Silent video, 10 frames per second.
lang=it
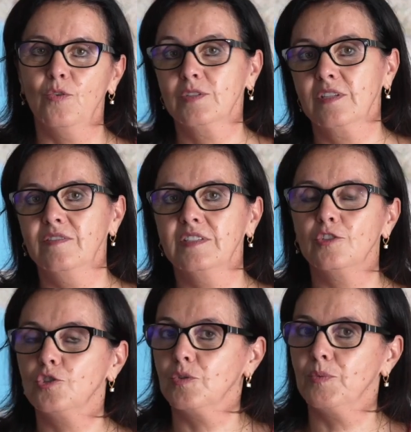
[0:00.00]
oltre il
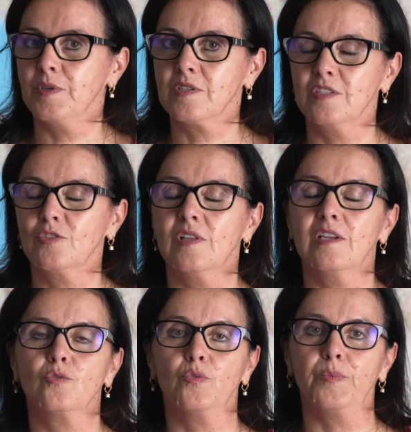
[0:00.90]
25%
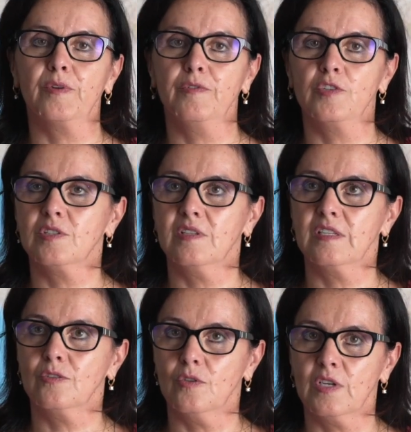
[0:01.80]
della superficie
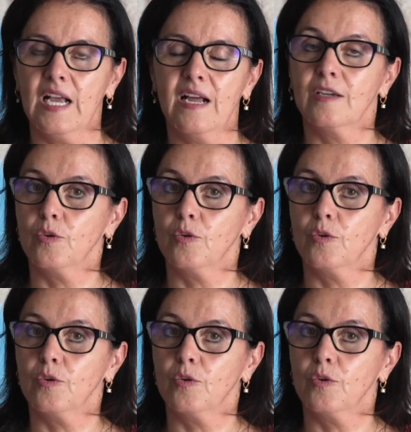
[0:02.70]
territoriale